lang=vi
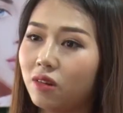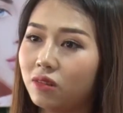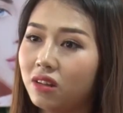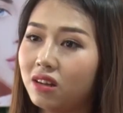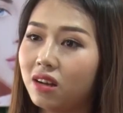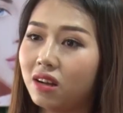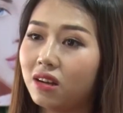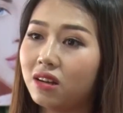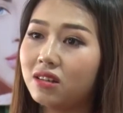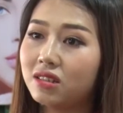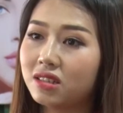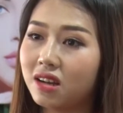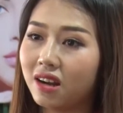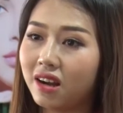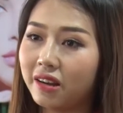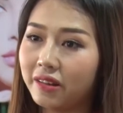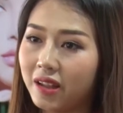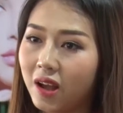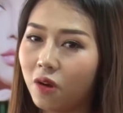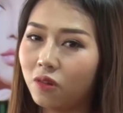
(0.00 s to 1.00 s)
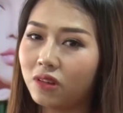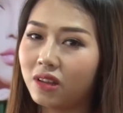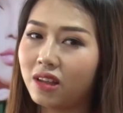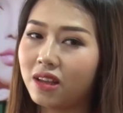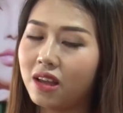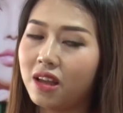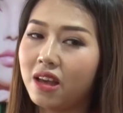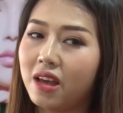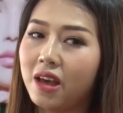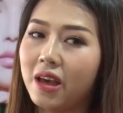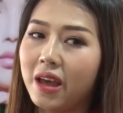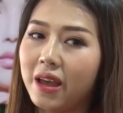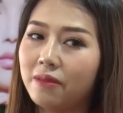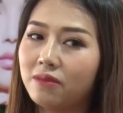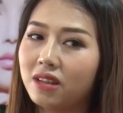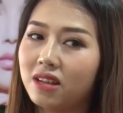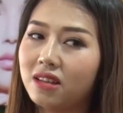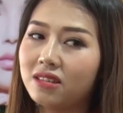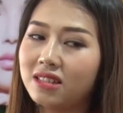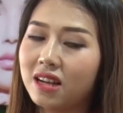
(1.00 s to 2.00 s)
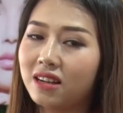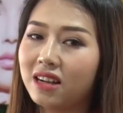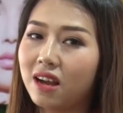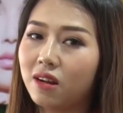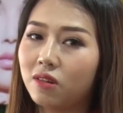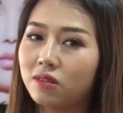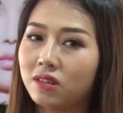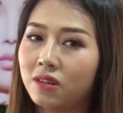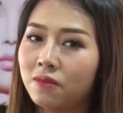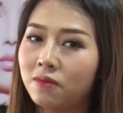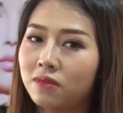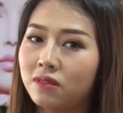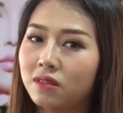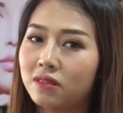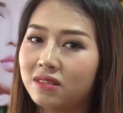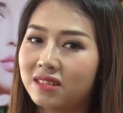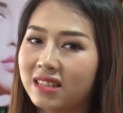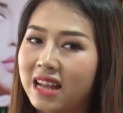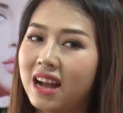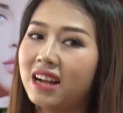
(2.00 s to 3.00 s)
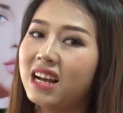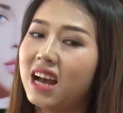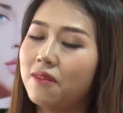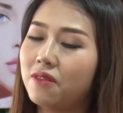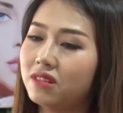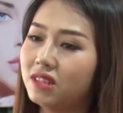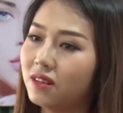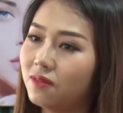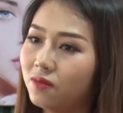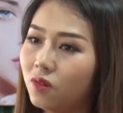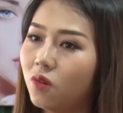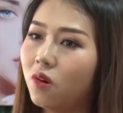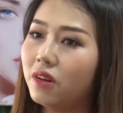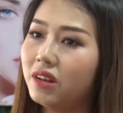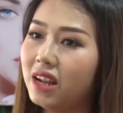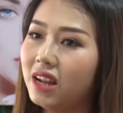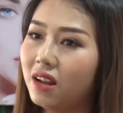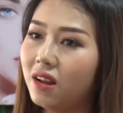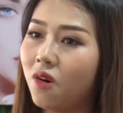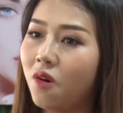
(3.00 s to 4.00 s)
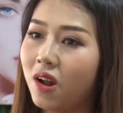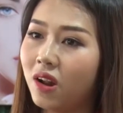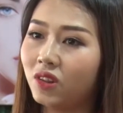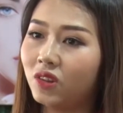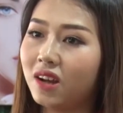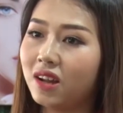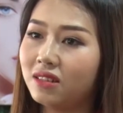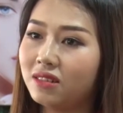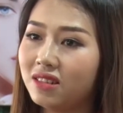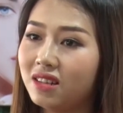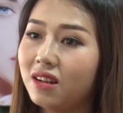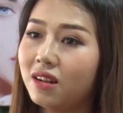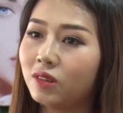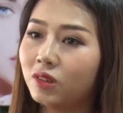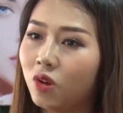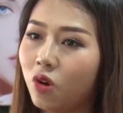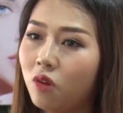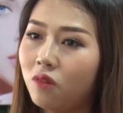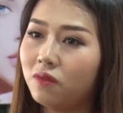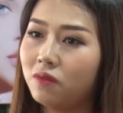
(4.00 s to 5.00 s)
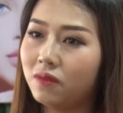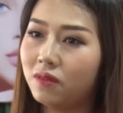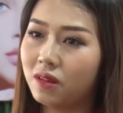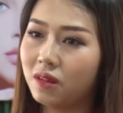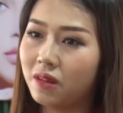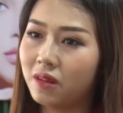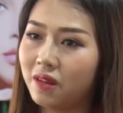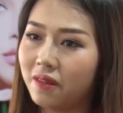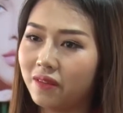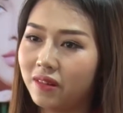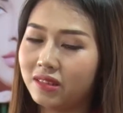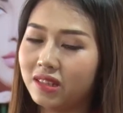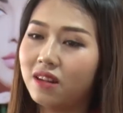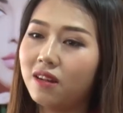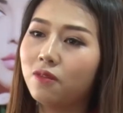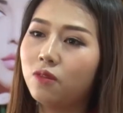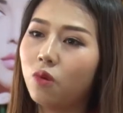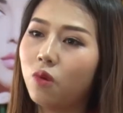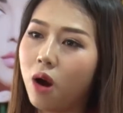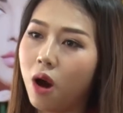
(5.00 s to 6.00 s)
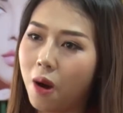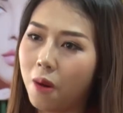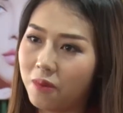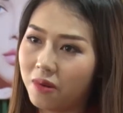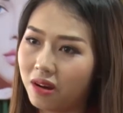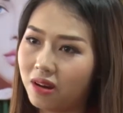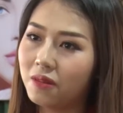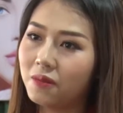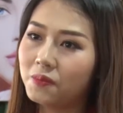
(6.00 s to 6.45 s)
của tất cả các cơ sở khác nhau thì em thấy giá cả của dịch giá cả và dịch vụ ở đây là hoàn toàn rất là tốt và rất là phù hợp ạ.